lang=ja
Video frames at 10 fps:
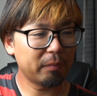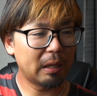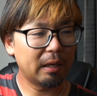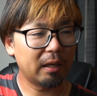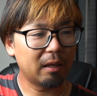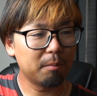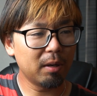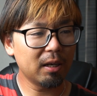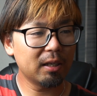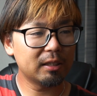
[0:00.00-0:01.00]
えー、
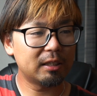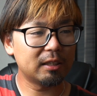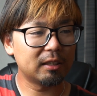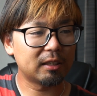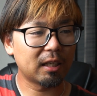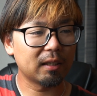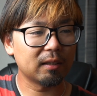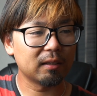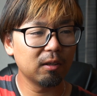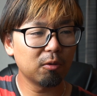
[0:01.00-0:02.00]
マーシーさん
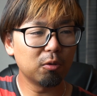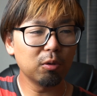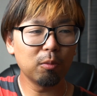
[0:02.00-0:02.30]
子